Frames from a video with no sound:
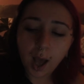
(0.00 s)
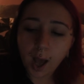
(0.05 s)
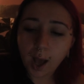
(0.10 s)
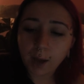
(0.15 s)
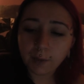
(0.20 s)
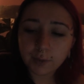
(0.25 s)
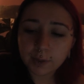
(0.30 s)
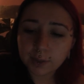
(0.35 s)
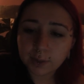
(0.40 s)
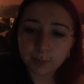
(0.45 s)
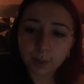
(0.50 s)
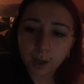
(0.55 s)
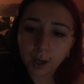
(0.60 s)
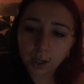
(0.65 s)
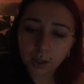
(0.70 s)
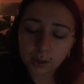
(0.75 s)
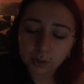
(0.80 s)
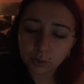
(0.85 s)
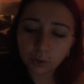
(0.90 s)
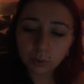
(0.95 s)
Aber es
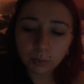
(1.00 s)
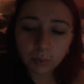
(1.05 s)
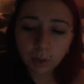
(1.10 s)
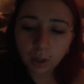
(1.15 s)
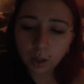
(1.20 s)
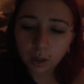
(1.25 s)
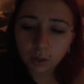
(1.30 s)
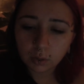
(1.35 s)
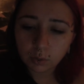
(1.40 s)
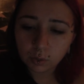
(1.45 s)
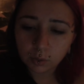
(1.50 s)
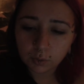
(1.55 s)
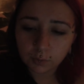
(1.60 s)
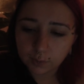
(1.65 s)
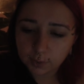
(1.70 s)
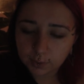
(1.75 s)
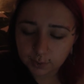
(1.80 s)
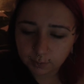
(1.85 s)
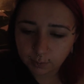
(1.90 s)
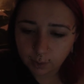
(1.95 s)
war halt immer,
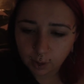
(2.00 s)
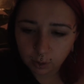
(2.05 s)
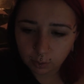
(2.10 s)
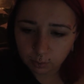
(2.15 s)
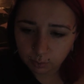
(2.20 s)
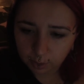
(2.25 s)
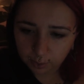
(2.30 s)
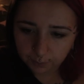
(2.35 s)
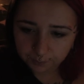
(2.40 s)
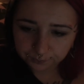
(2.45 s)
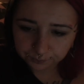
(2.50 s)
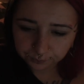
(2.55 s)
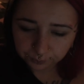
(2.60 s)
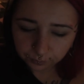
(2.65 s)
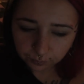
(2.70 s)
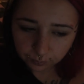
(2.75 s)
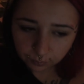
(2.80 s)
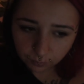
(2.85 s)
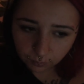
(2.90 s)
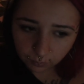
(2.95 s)
irgendwas war immer.
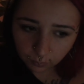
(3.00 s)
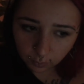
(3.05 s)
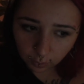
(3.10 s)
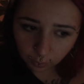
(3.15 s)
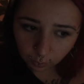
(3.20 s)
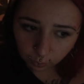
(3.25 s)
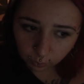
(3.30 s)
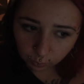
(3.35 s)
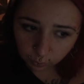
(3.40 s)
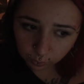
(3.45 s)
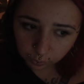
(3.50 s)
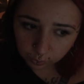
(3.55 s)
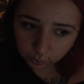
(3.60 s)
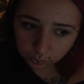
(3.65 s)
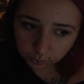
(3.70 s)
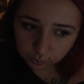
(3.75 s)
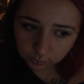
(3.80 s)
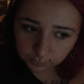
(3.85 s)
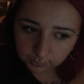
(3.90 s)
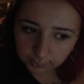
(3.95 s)

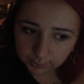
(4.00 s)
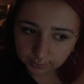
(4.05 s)
Und